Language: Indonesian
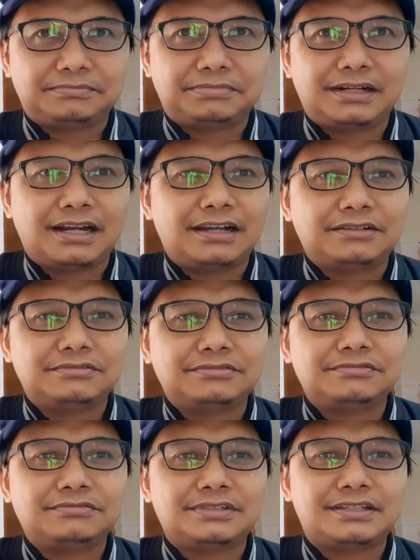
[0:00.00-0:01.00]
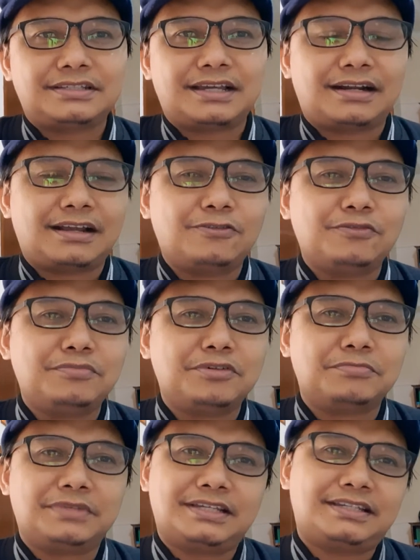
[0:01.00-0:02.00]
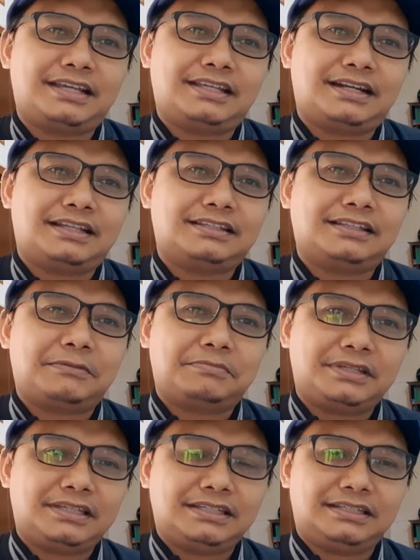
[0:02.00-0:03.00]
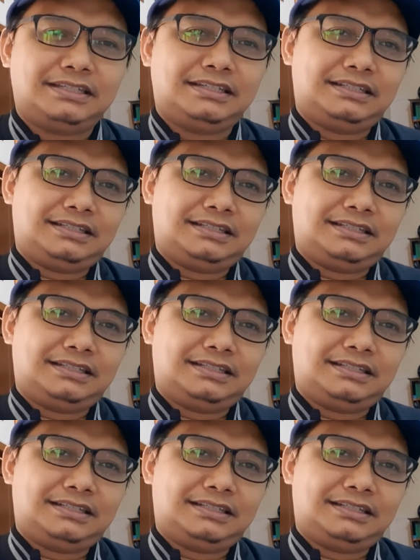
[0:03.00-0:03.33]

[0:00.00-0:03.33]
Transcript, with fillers: berlaku secara umum ya saya kira tetapi